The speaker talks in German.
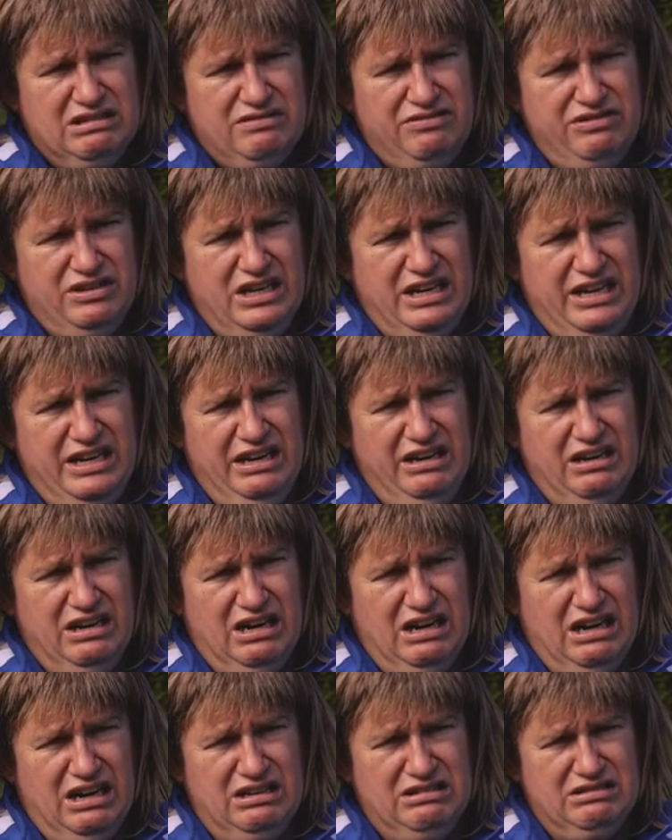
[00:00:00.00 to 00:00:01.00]

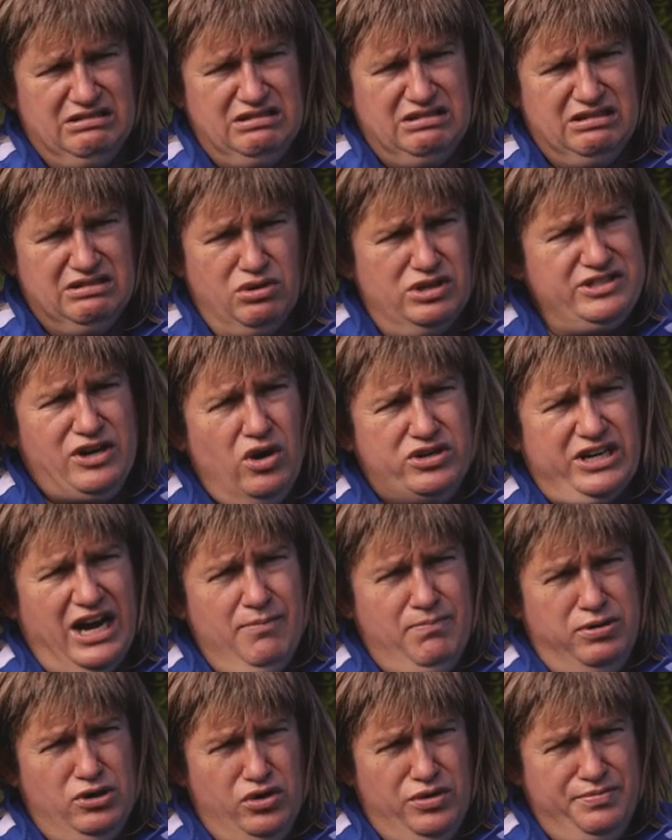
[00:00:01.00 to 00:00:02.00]
Ferdinand, du hast auch
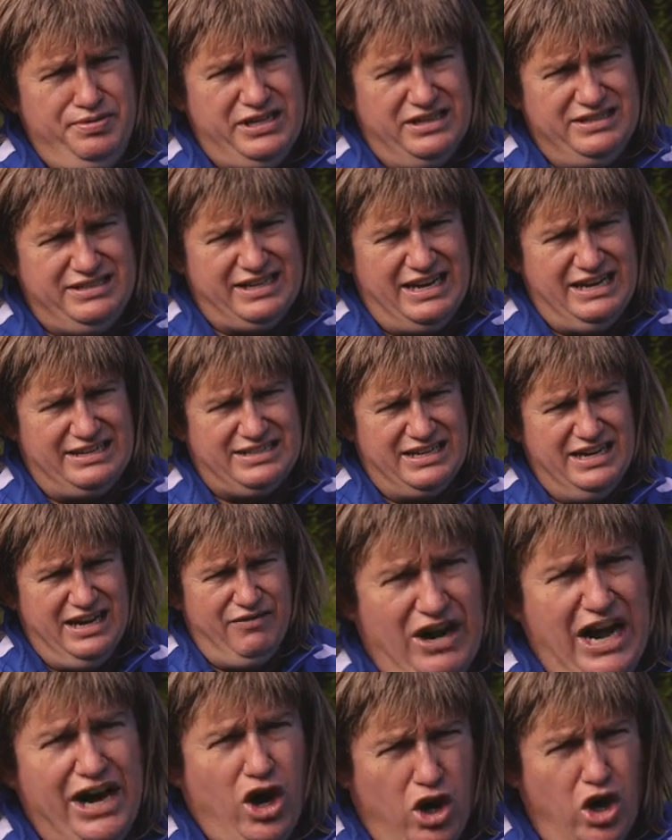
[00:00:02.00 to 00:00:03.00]
kein Blümchensex, ne?
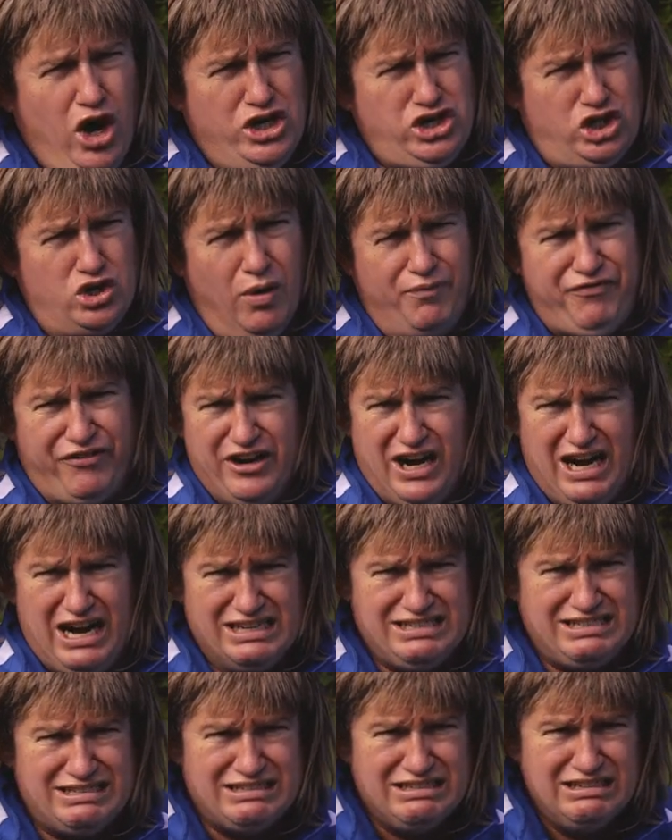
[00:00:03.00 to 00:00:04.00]
weil du Heuschnupfen
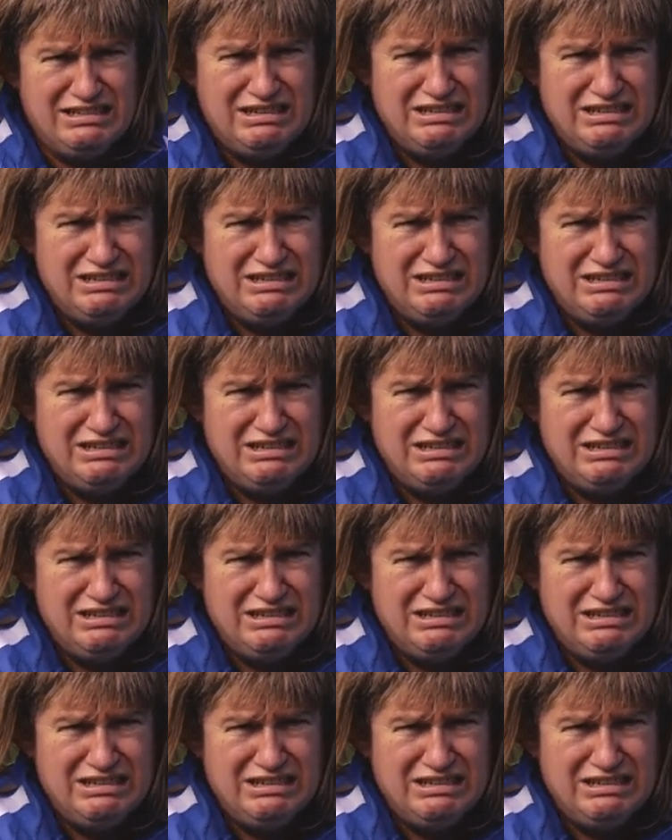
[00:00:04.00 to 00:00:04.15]
hast.